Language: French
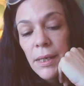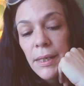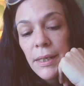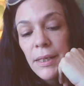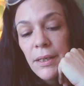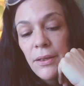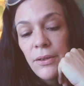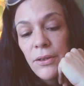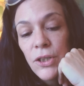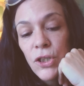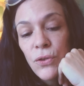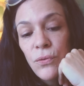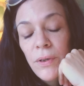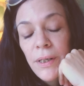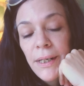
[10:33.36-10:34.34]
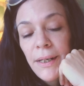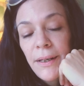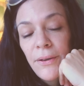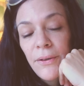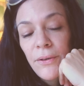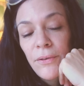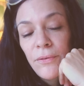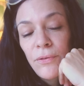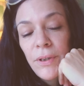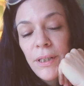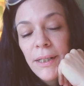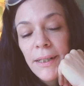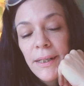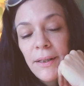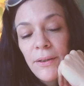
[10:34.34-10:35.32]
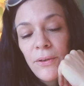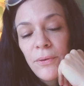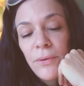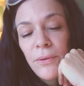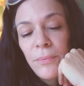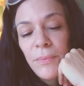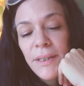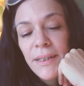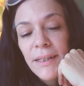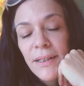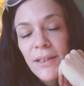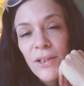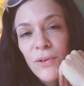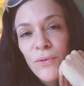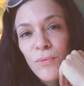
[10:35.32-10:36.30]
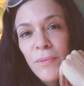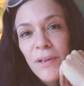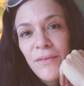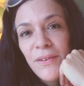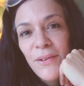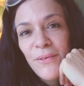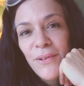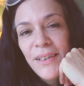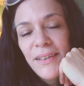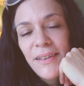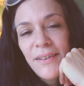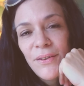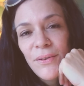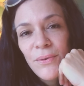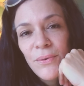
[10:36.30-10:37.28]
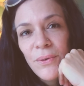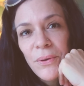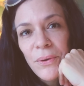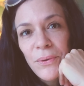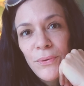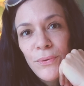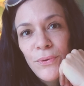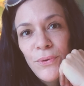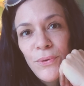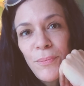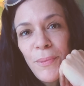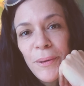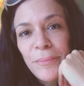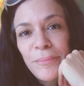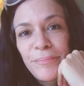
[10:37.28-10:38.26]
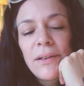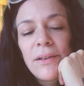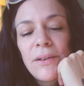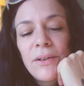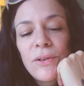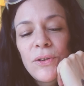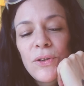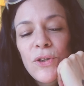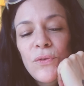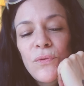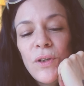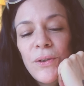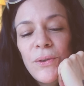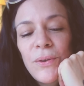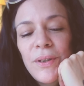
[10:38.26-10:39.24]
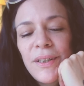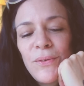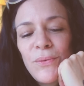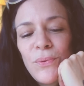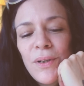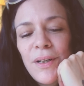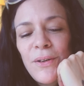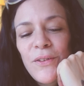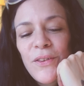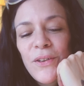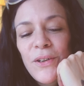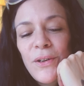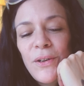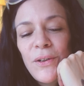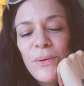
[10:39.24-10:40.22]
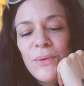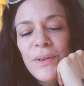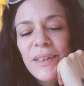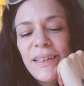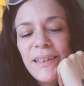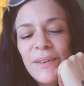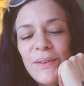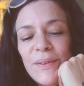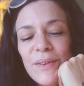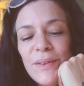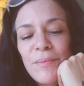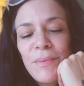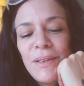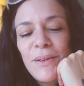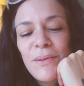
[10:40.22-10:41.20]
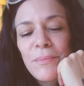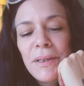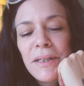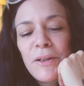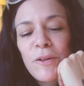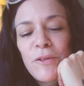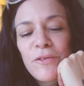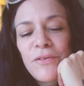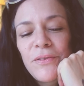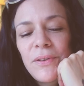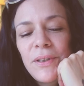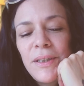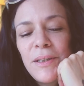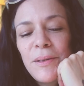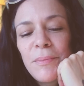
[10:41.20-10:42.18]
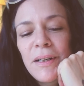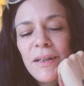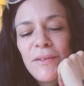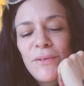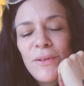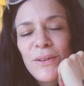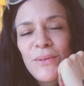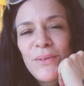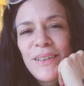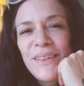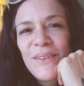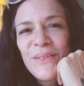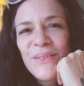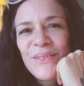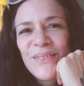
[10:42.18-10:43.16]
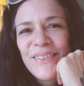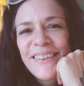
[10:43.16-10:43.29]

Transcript: Et je voulais vous lire quelques messages que vous m'avez envoyés sur YouTube. je vois que les doigts en or ont été transmis de mère en fille. Bravo à toutes les deux